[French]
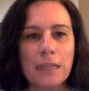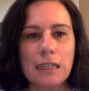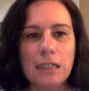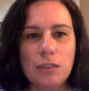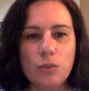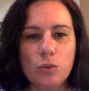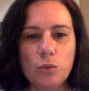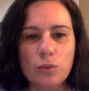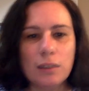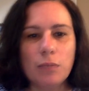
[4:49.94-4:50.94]
et du
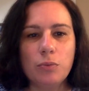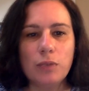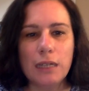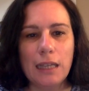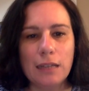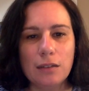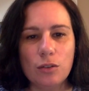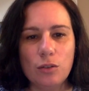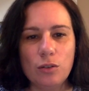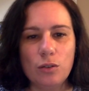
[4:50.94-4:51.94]
coup ça pourrait être
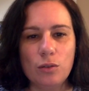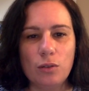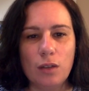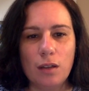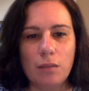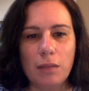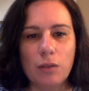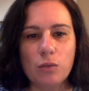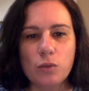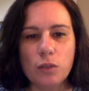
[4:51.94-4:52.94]
euh, ben,
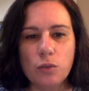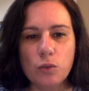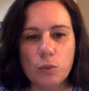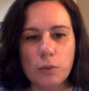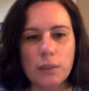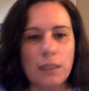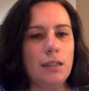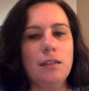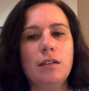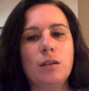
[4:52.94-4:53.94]
qu'on soit tous
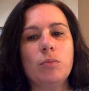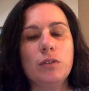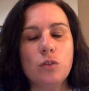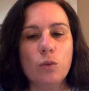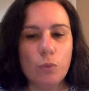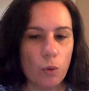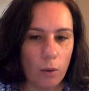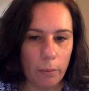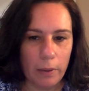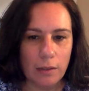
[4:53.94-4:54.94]
spontanés parce que
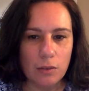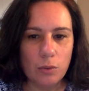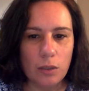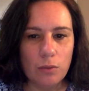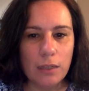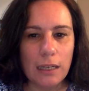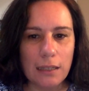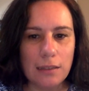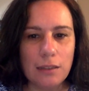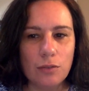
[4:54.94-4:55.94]
pourquoi pas soyons
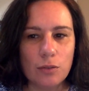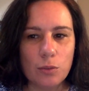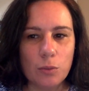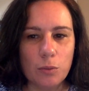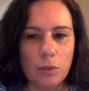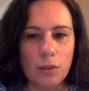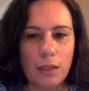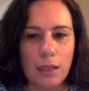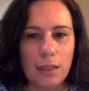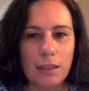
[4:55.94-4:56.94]
créatifs en ce moment
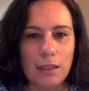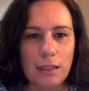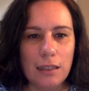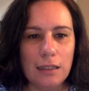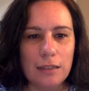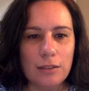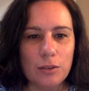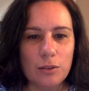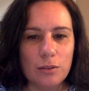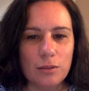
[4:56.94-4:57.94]
et,
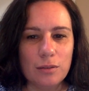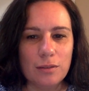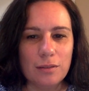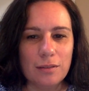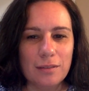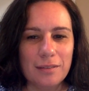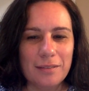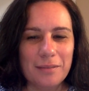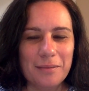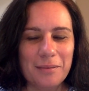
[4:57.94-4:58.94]
euh,
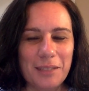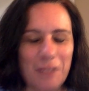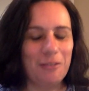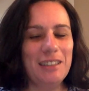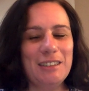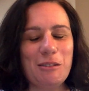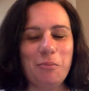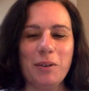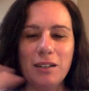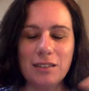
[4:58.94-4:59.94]
et en fait je sais
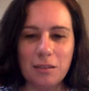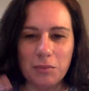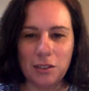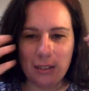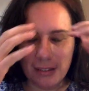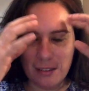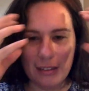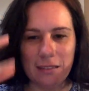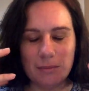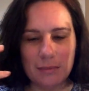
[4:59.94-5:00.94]
pas ça me donne
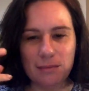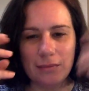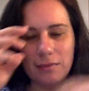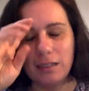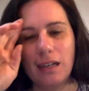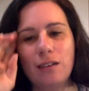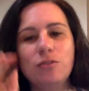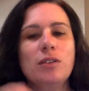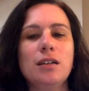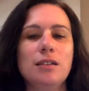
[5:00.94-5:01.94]
euh, à la
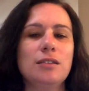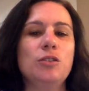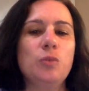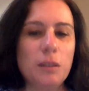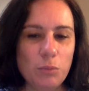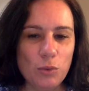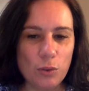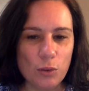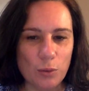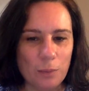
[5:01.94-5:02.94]
fois je suis émue
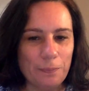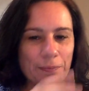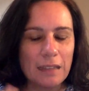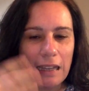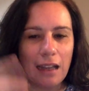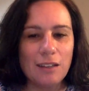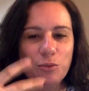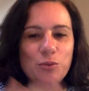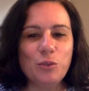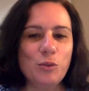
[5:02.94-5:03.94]
de à
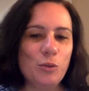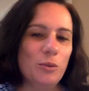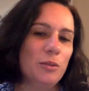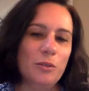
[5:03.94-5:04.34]
nouveau